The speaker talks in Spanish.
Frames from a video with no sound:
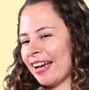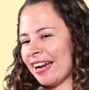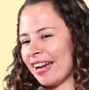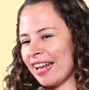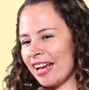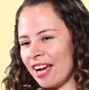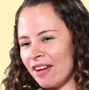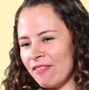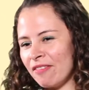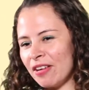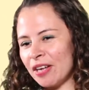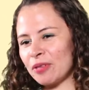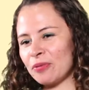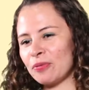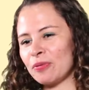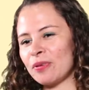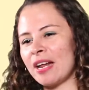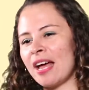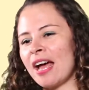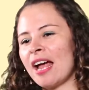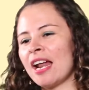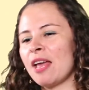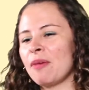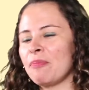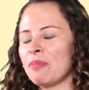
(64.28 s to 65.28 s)
Agrega
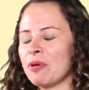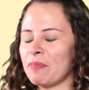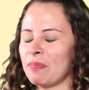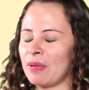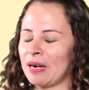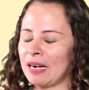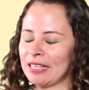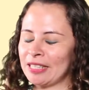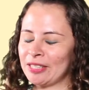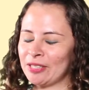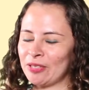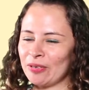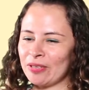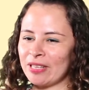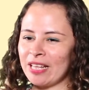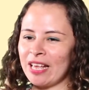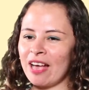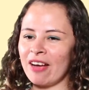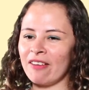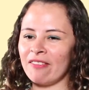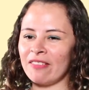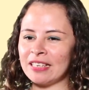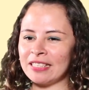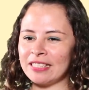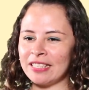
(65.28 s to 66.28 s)
verduras a las
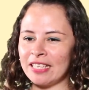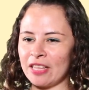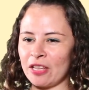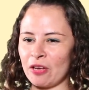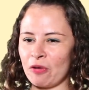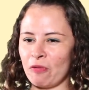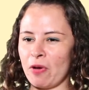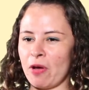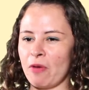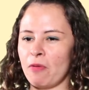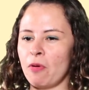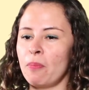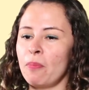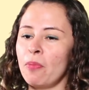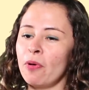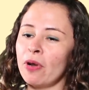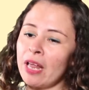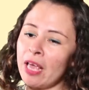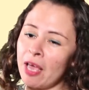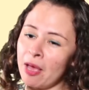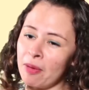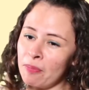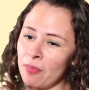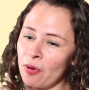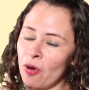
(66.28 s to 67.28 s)
preparaciones a base de huevo, por
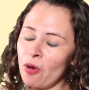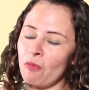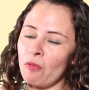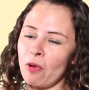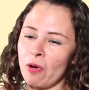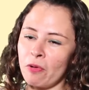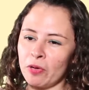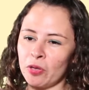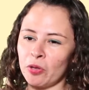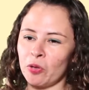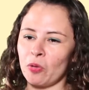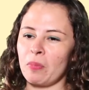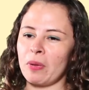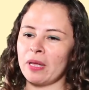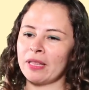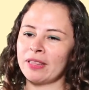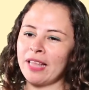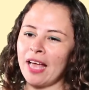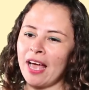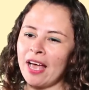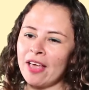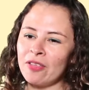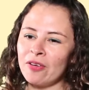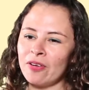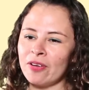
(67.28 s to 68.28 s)
ejemplo huevo
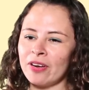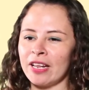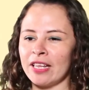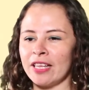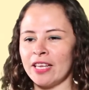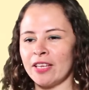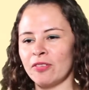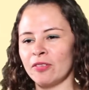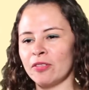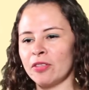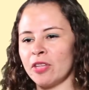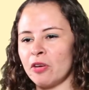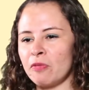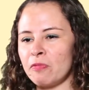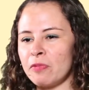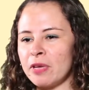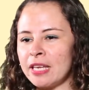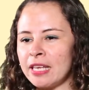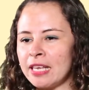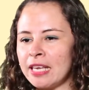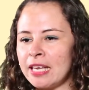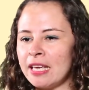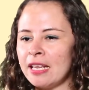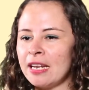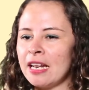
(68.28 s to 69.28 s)
entomatado, rellenos de
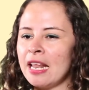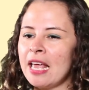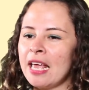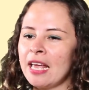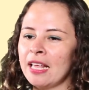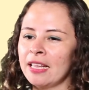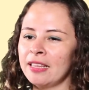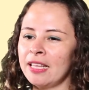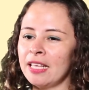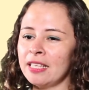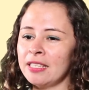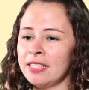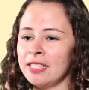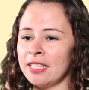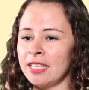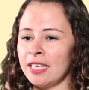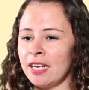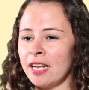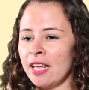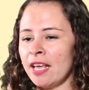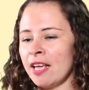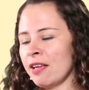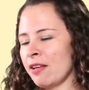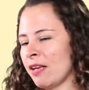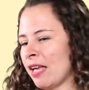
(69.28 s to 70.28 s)
whisky, de
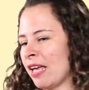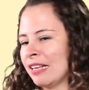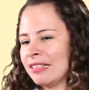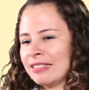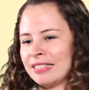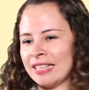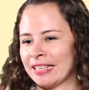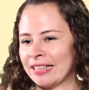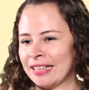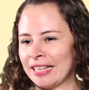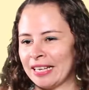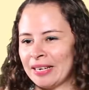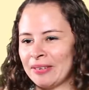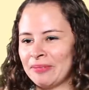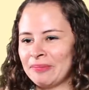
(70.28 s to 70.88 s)
chile, etc.